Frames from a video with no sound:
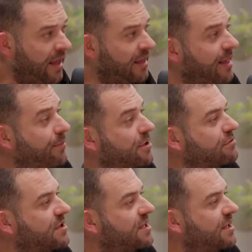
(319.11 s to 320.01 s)
E tem
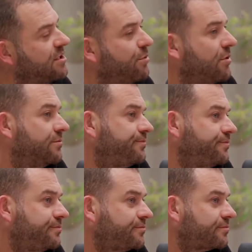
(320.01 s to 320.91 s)
pessoas que, tipo,
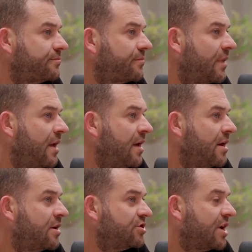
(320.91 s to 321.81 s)

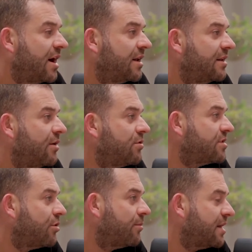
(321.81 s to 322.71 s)
já não
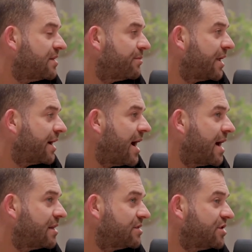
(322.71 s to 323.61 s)
estão mais empregadas,